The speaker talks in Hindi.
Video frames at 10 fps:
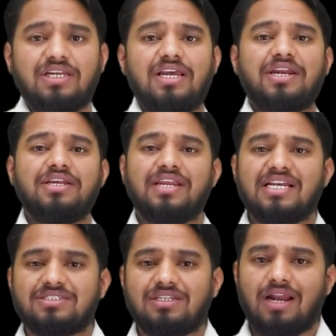यानी
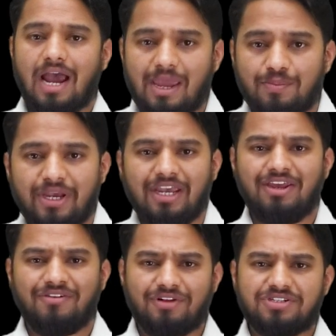नेशनल हाईवे
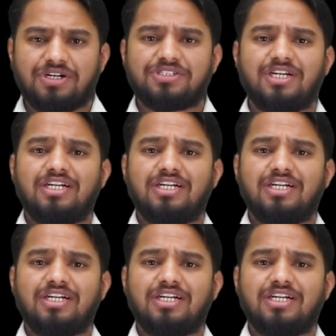इंफ्रास्ट्रक्चर